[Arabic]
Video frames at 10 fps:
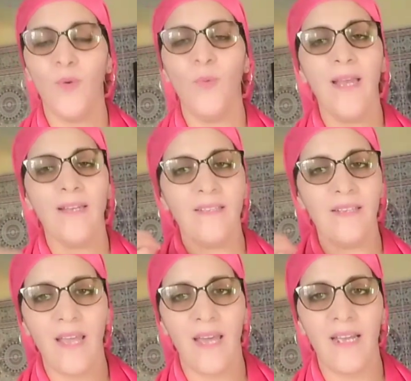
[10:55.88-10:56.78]
ولا
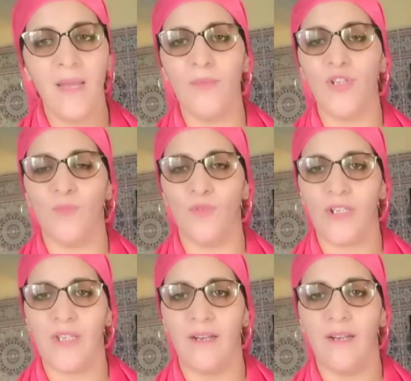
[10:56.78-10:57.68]
حتى ساعه كاع ماشي
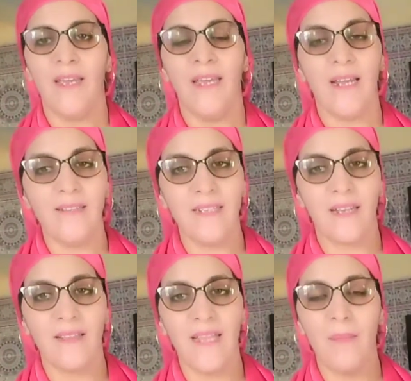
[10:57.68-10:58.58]
مشكل الا كنتي
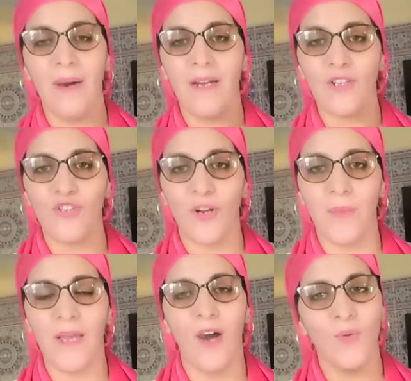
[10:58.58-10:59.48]
خدامه
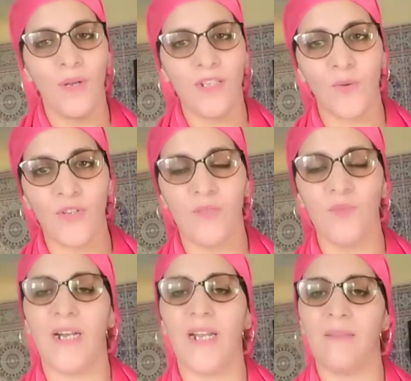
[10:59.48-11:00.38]
كتشربيها وكتخرجي
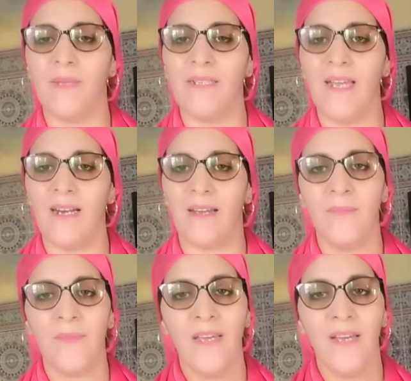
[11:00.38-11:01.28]
تمشي للخدمه
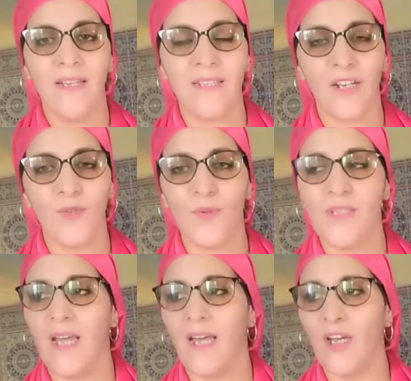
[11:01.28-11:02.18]
ديالك حتى كدوز
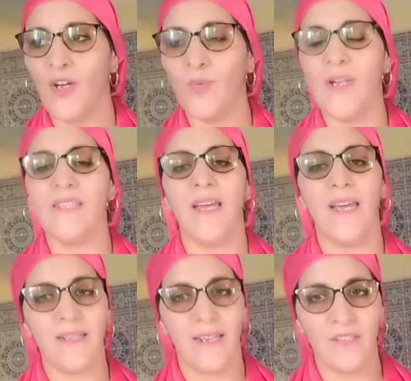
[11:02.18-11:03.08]
ساعه الا ربع ولا ساعه
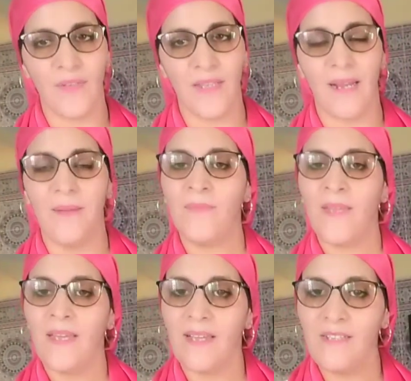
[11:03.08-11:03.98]
عاد كتفطري
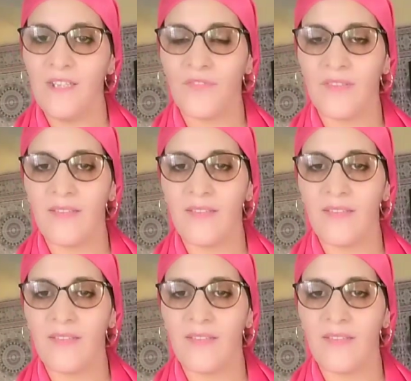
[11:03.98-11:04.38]
كنتي في